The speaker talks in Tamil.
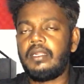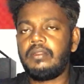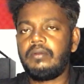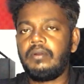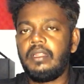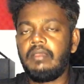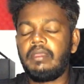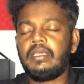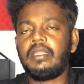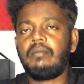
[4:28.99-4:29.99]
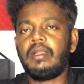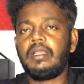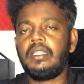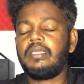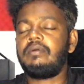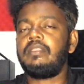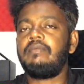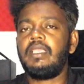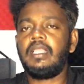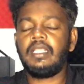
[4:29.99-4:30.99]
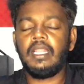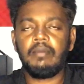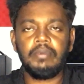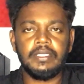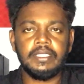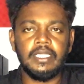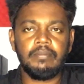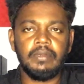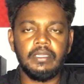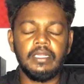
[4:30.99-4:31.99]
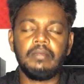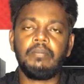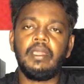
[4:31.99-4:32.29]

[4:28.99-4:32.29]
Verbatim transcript: நாட்டுக்குள்ளே வருகின்ற மக்களுக்கு வந்து வேலையில்லா பிரச்சனை ஏற்படுகிறது